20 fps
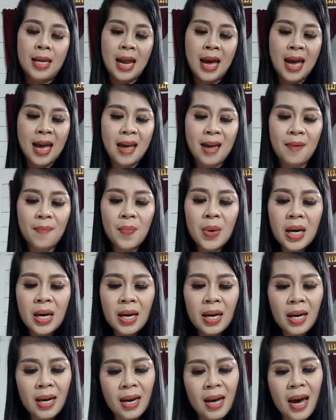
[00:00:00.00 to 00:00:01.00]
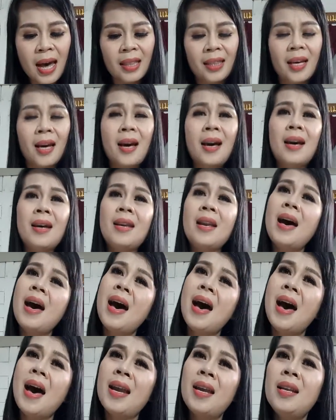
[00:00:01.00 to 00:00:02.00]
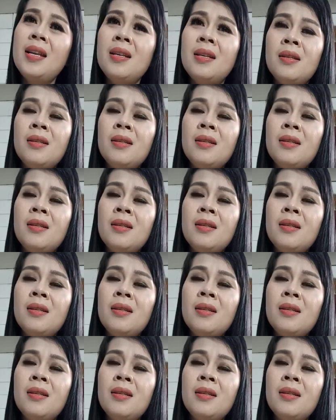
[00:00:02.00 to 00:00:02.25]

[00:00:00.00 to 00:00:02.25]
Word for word: ในเมื่อเธอนั้น